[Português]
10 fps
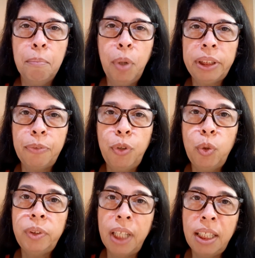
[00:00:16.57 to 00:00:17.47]

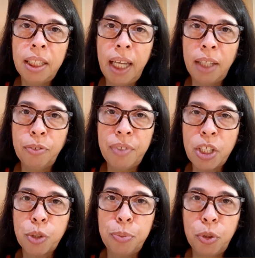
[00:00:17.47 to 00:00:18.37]
Botafogo tem que ganhar do
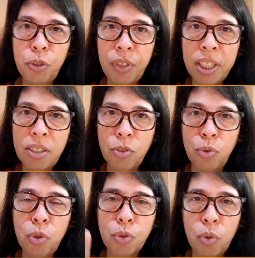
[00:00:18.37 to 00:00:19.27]
Vasco por diferença de
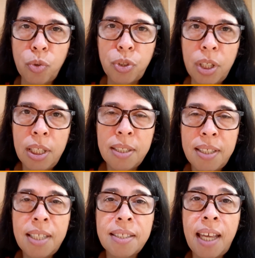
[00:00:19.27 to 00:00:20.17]
dois gols
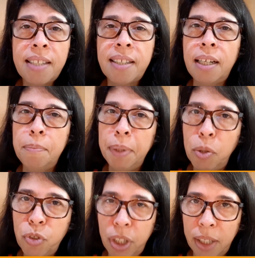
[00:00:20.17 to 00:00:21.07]
se quiser ser
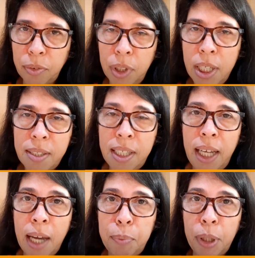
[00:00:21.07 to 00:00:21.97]
campeão direto. Se
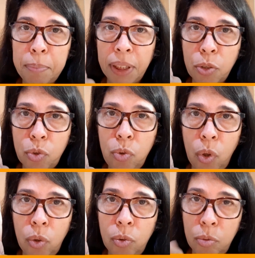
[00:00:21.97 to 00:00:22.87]
ganhar por apenas um
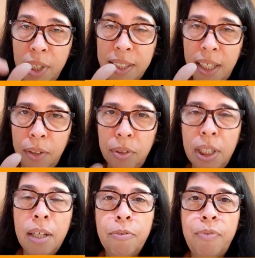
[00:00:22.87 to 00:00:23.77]
gol, 1 a 0,
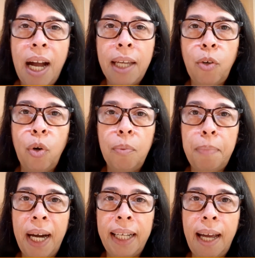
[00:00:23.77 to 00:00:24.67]
vai
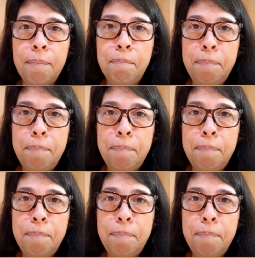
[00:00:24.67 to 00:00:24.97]
para